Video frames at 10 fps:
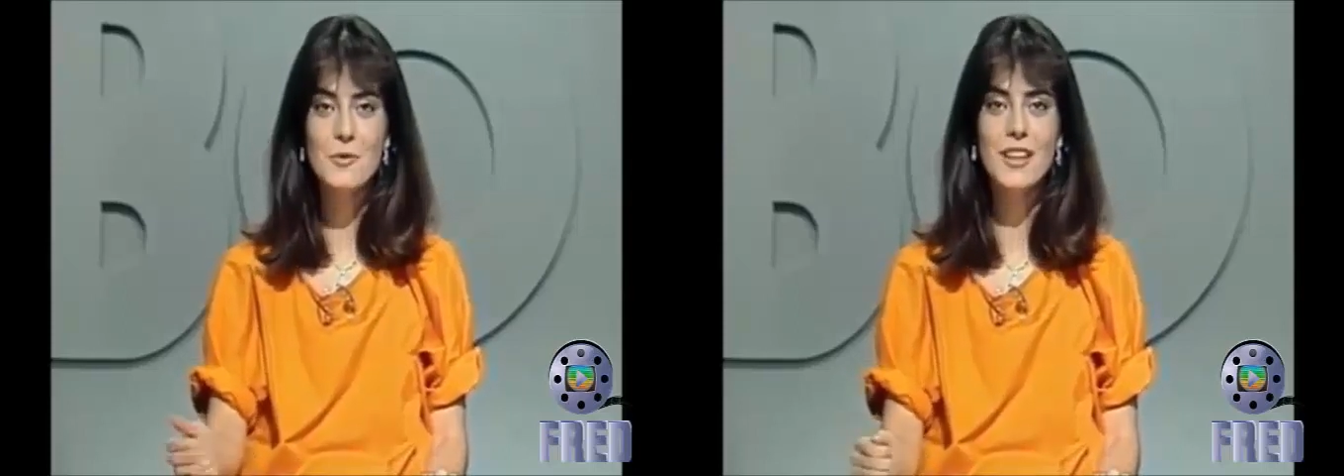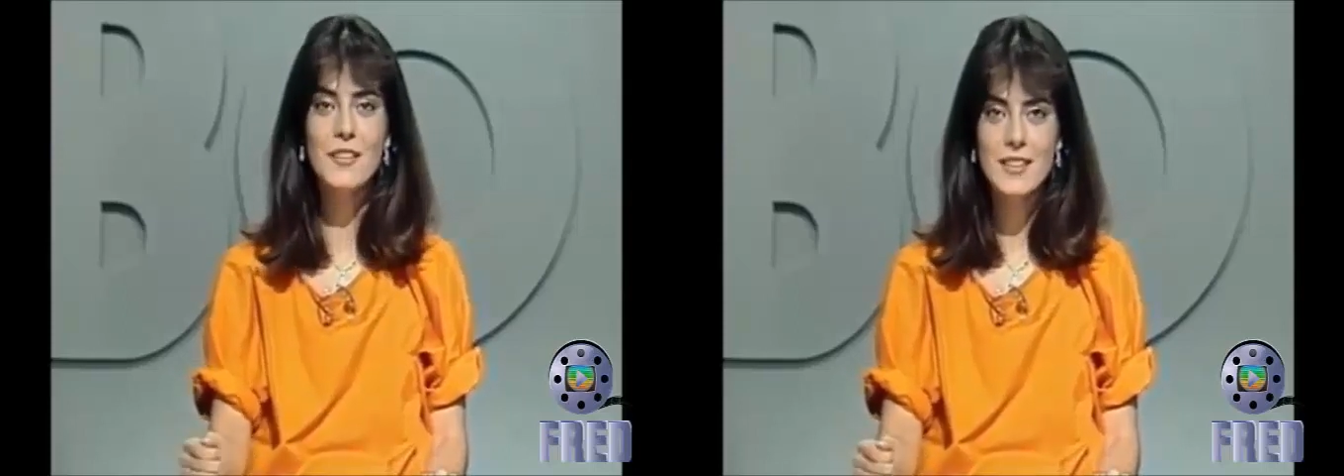
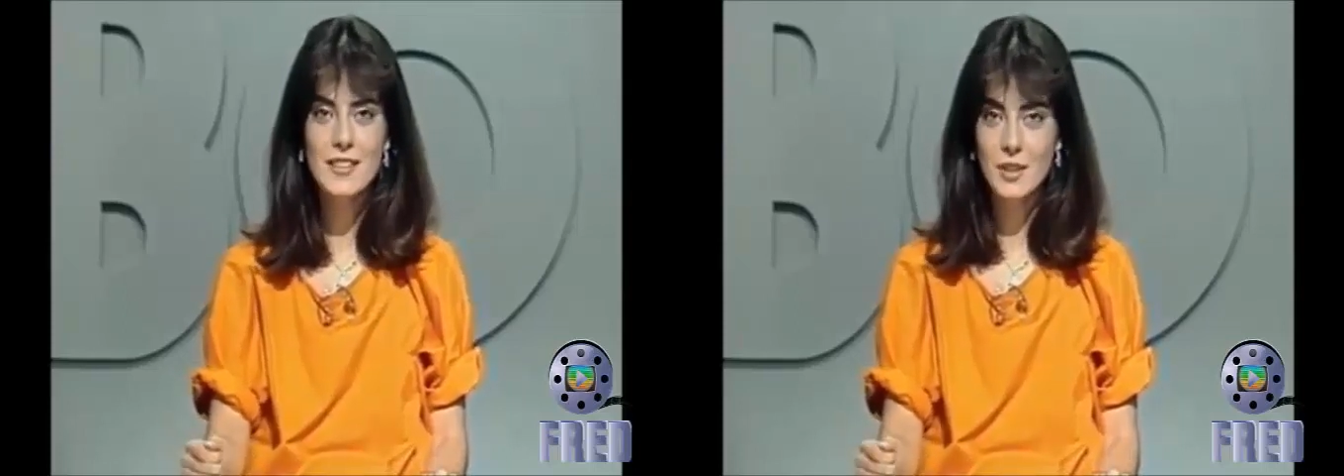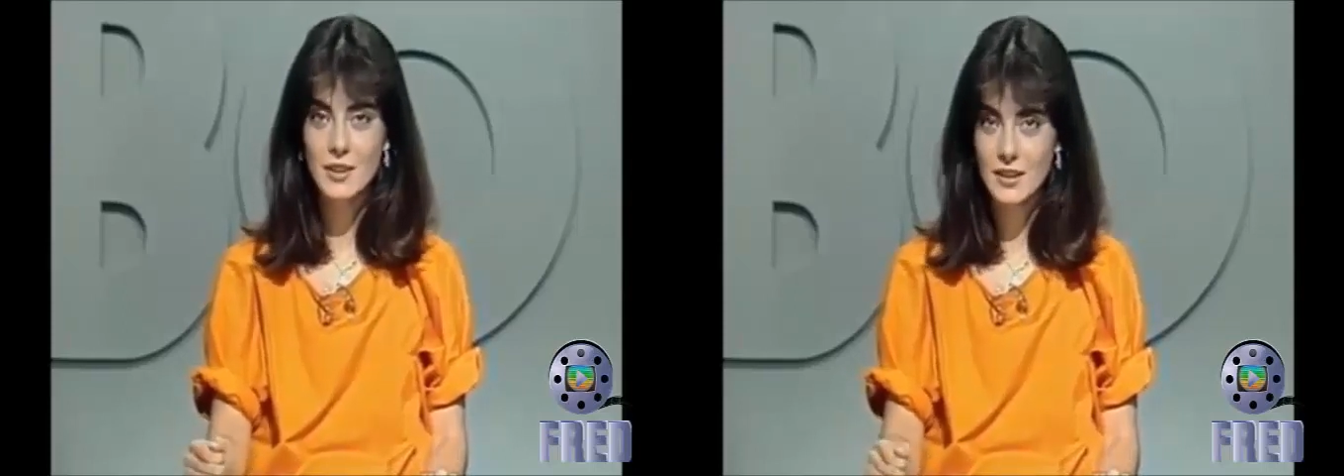a
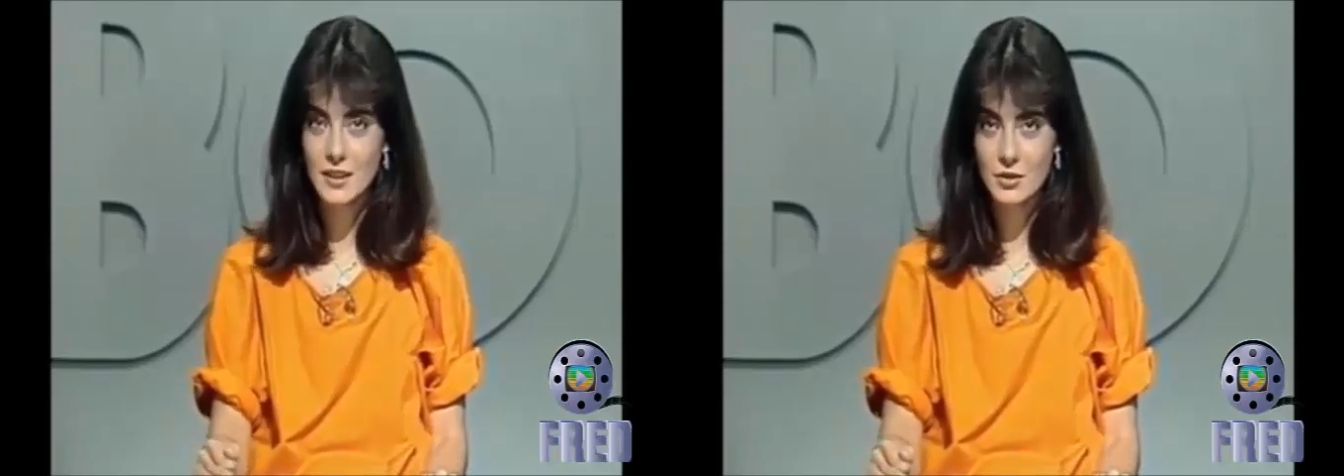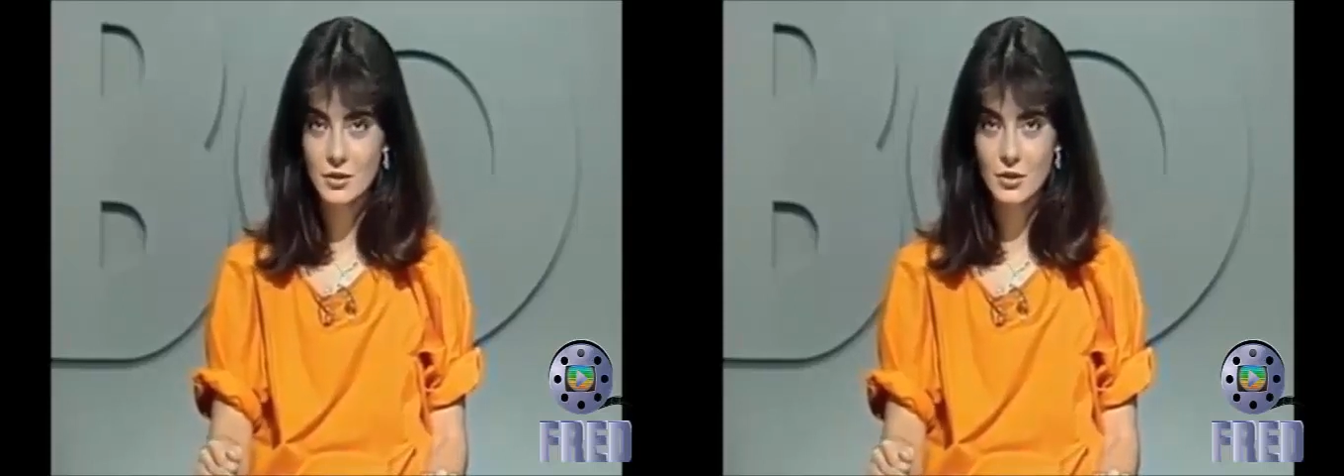gravação da trilha
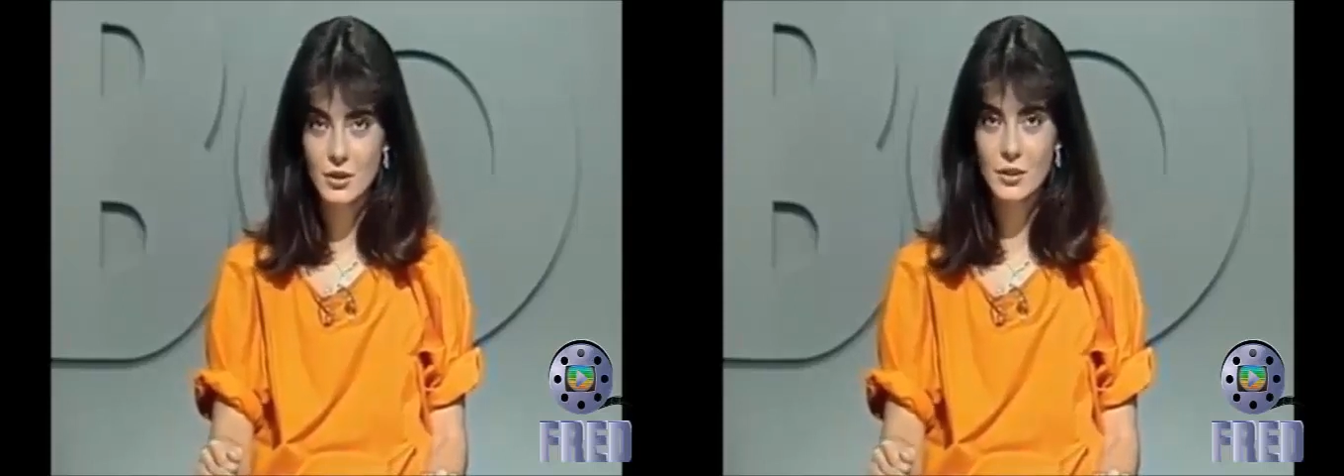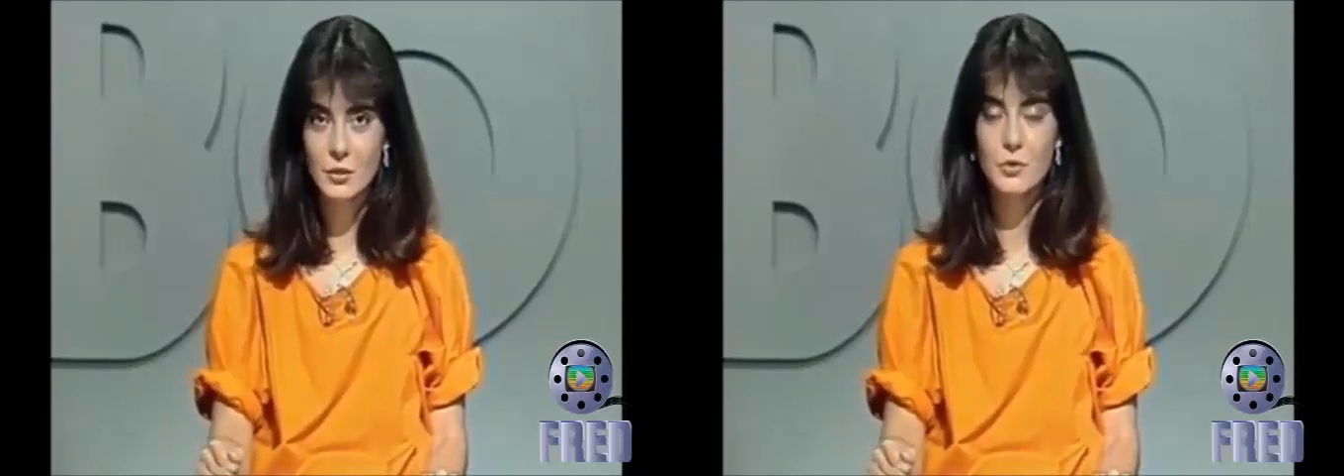
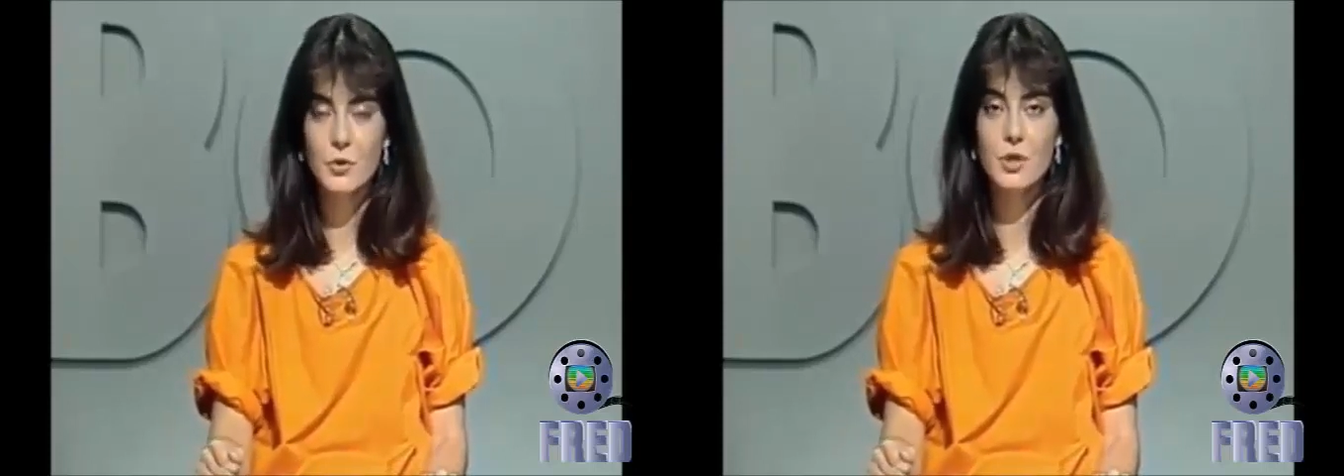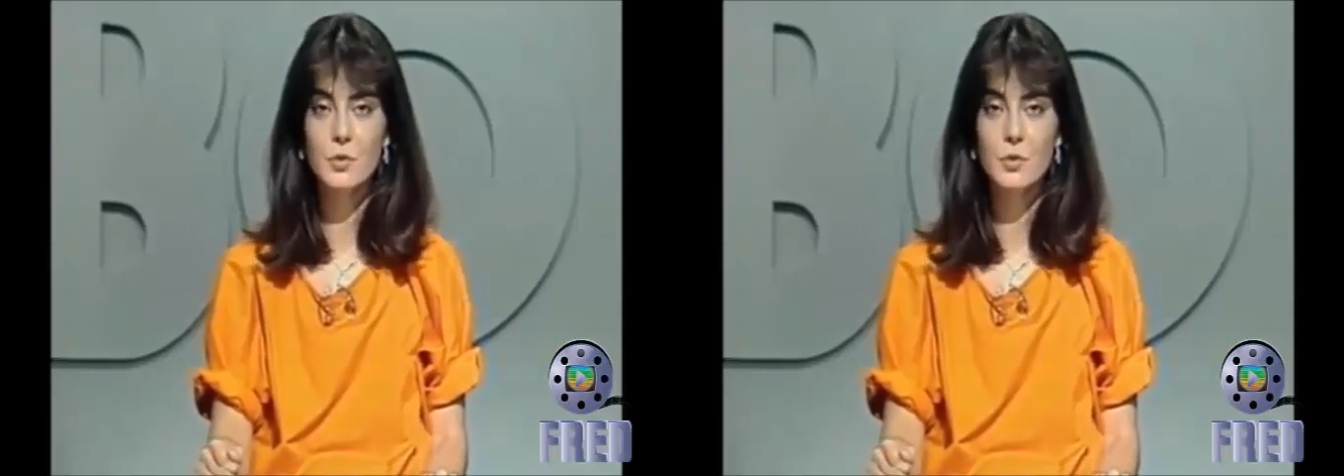sonora do filme